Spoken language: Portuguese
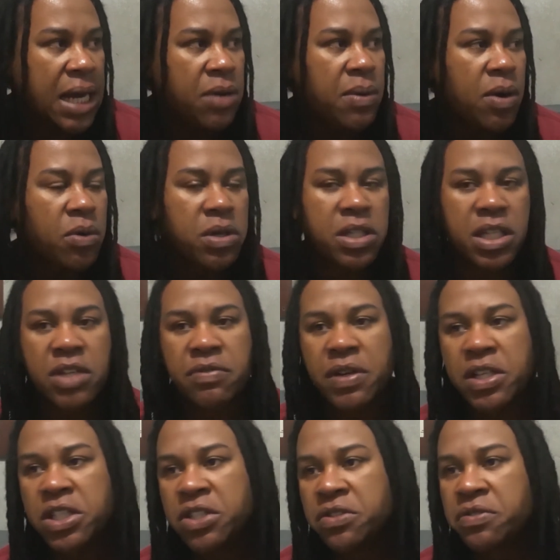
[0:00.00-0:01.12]
é uma coisa que
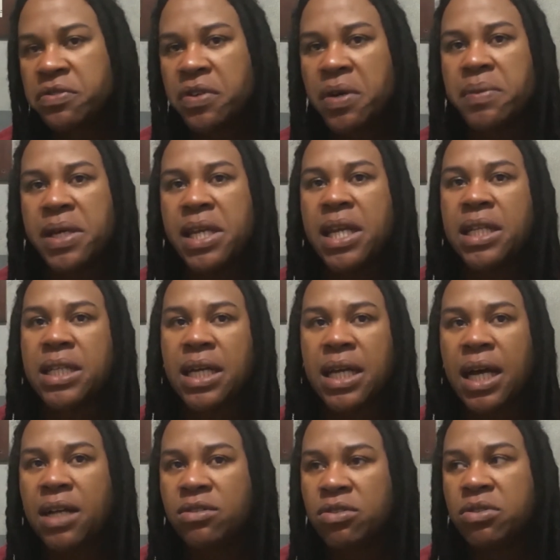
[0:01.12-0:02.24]
vem de família, tá
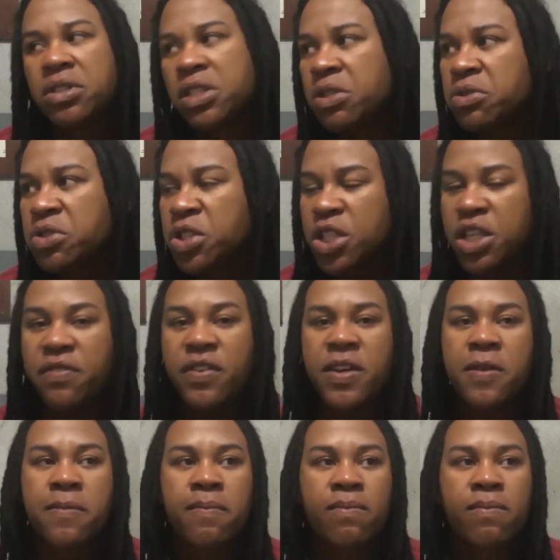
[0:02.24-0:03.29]
ligado? Que eu tive.